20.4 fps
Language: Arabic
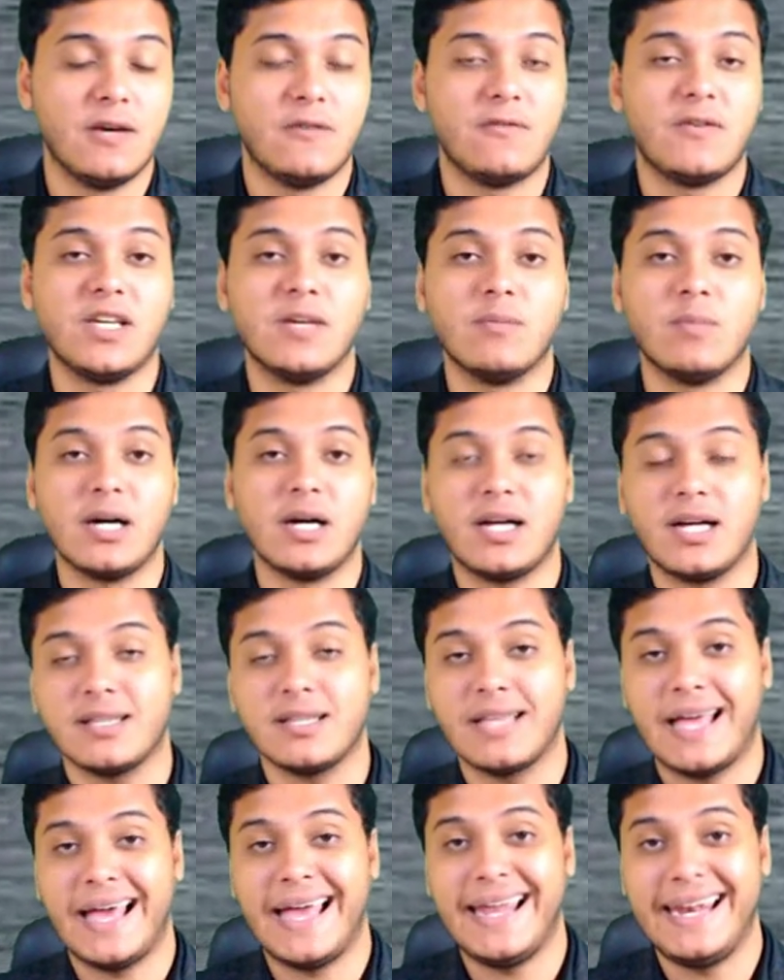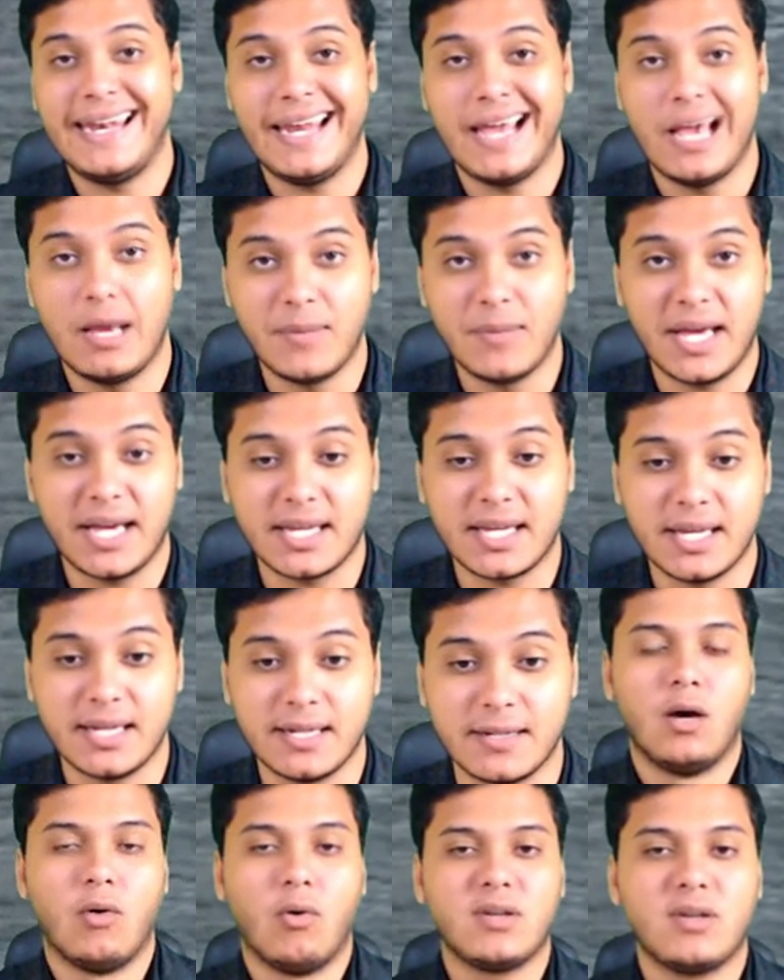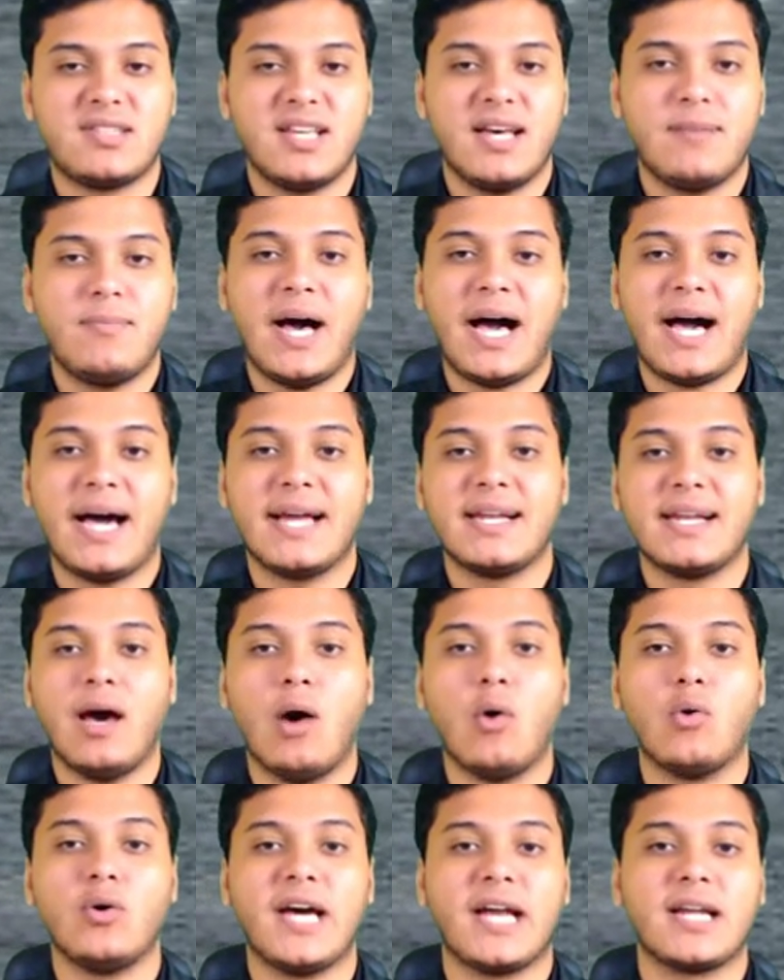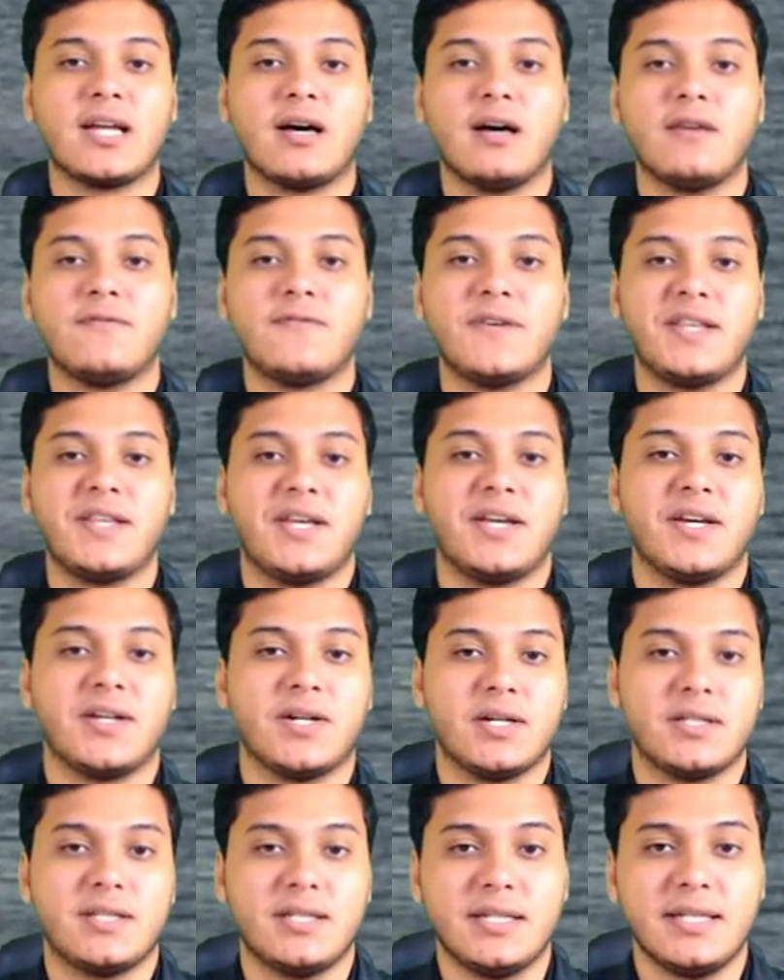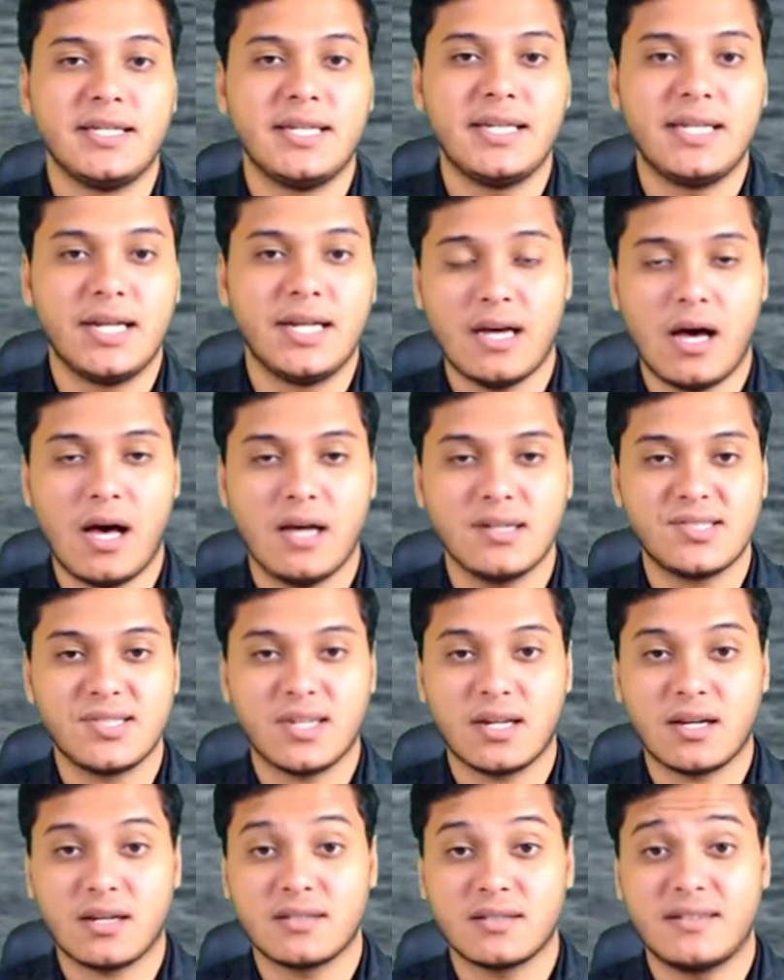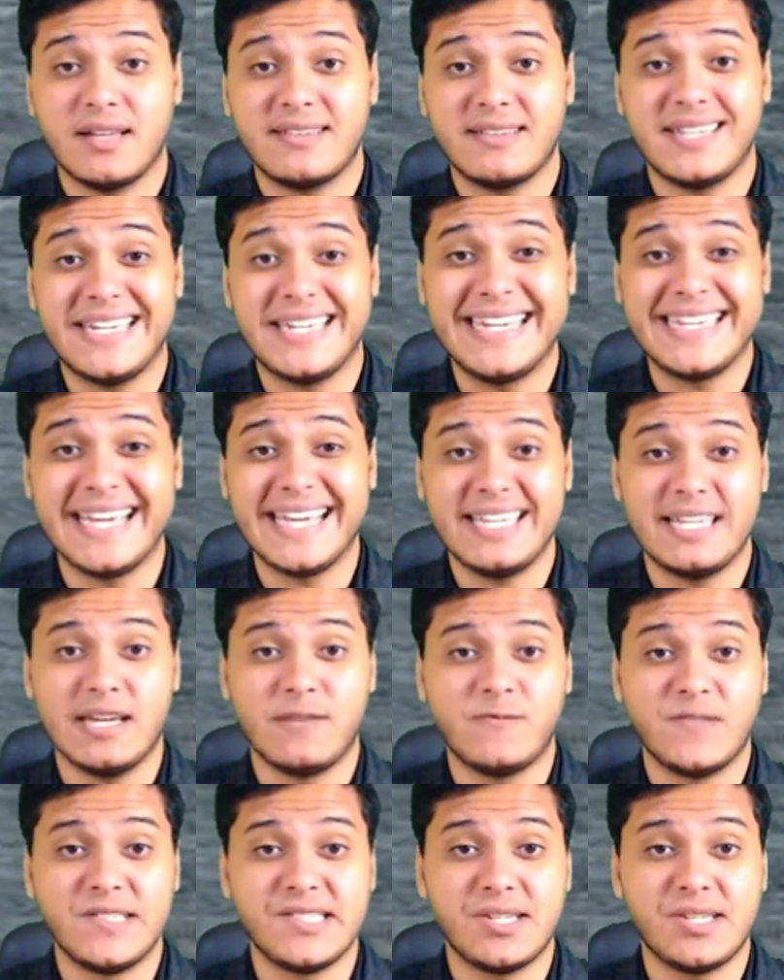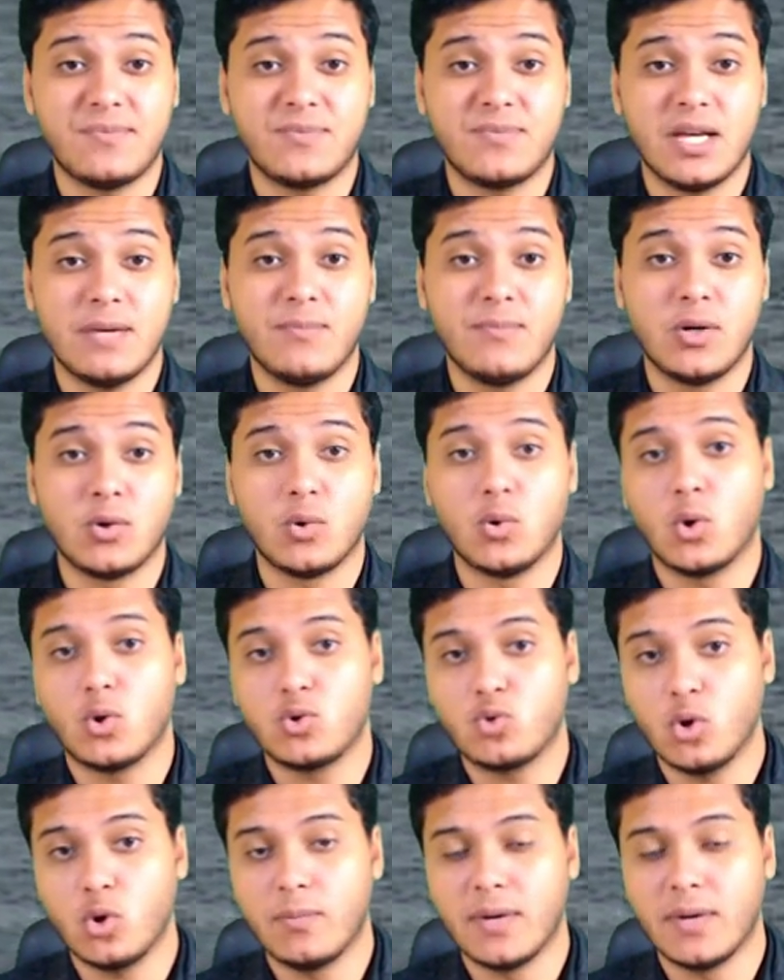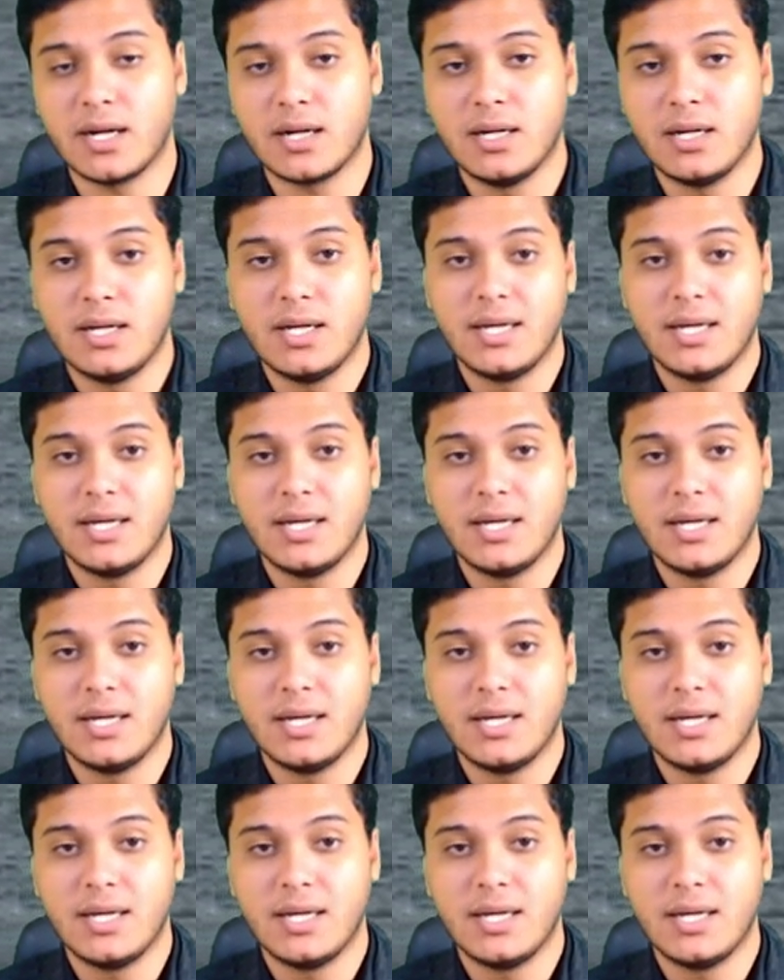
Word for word: في بعض الأماكن وتابع أنه ينخفض إيراد النيل الأزرق تدريجيا في سبتمبر وأكتوبر